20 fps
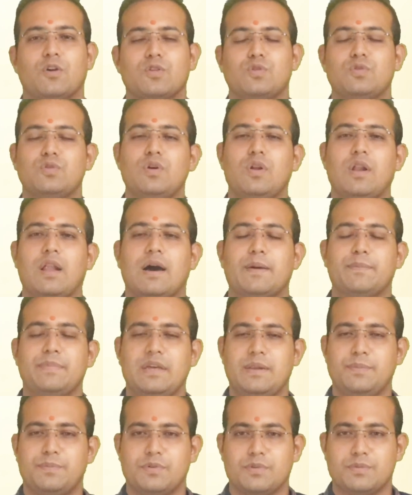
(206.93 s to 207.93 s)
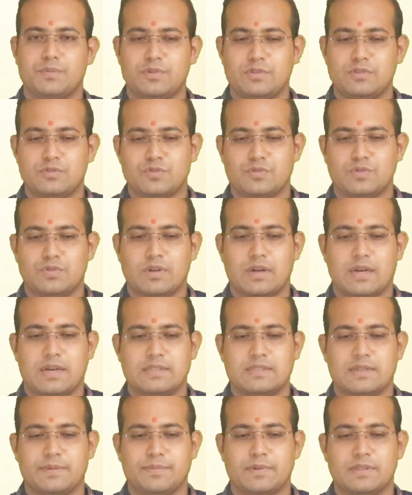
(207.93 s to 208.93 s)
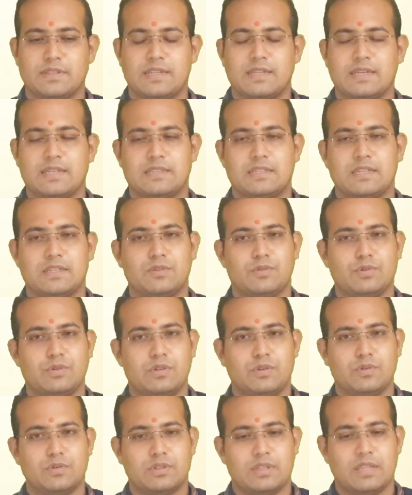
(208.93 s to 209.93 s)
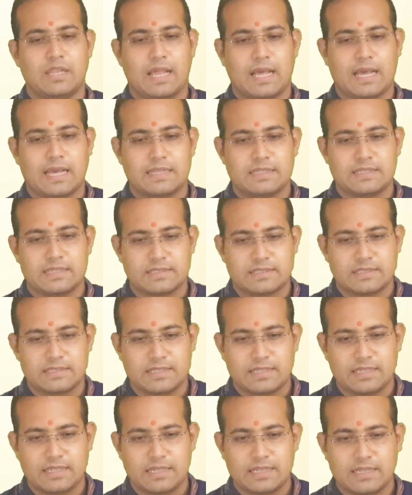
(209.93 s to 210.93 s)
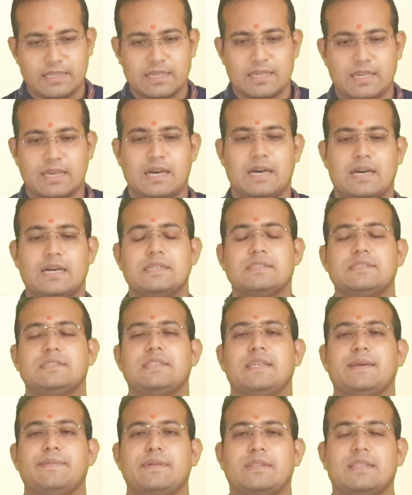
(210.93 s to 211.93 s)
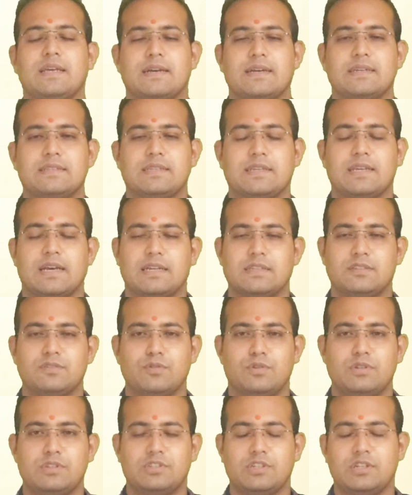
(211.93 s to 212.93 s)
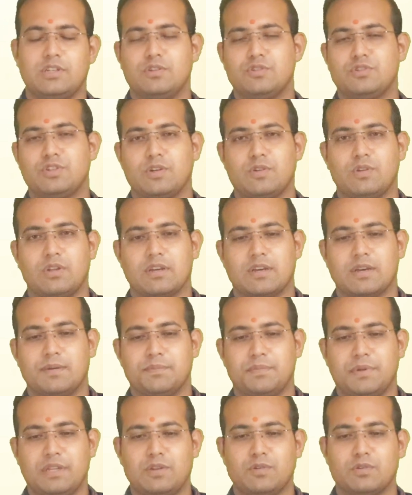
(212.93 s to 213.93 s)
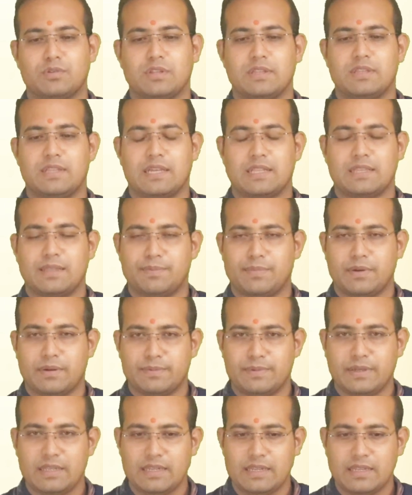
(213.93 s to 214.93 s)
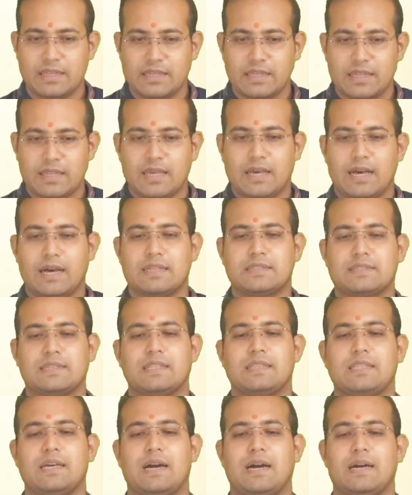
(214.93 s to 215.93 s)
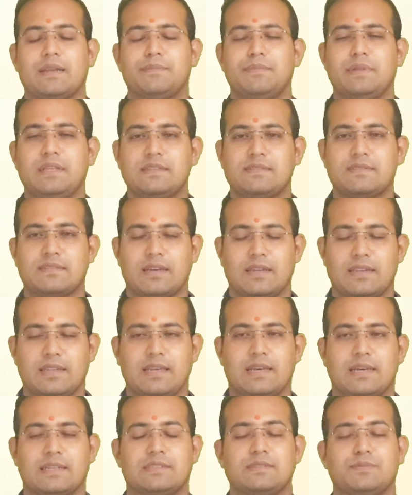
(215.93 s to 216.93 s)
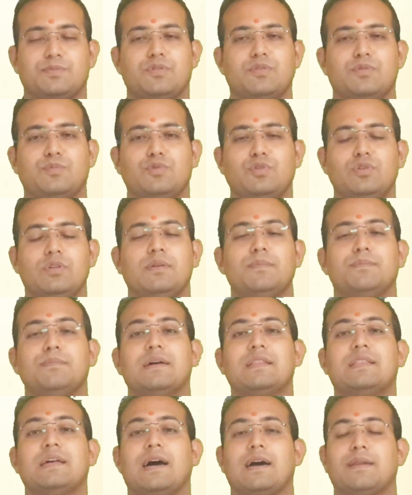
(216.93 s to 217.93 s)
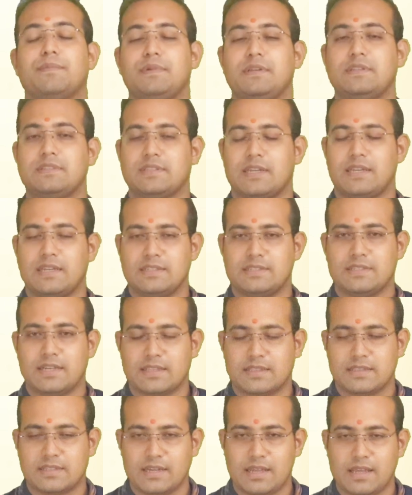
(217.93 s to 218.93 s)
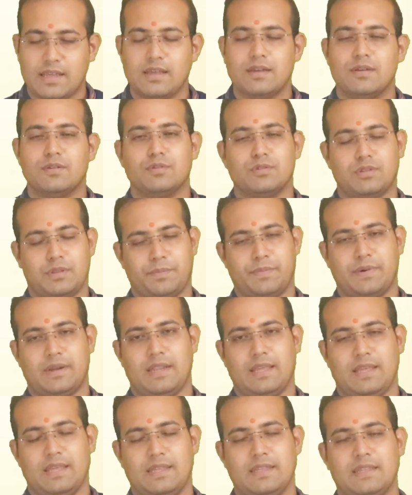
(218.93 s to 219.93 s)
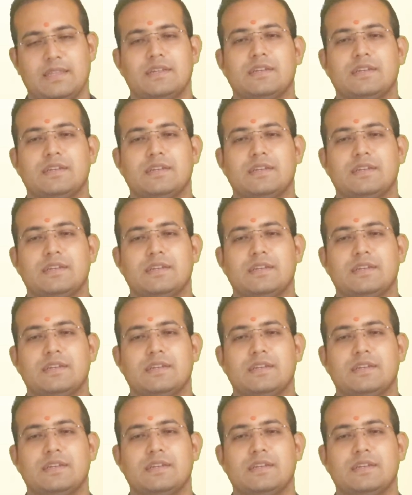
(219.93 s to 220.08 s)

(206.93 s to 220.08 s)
অর্থ লাভের প্রবল যোগ আজ আপনাদের ক্ষেত্রে তৈরি হতে দেখা যাচ্ছে আজ থেমে থাকা যে কাজগুলি ছিল সেগুলি কমপ্লিট হতে দেখতে পাবেন আজকে ধার্মিক স্থানে আজ ভ্রমণ বা ধার্মিক স্থানে যাত্রা হতে পারে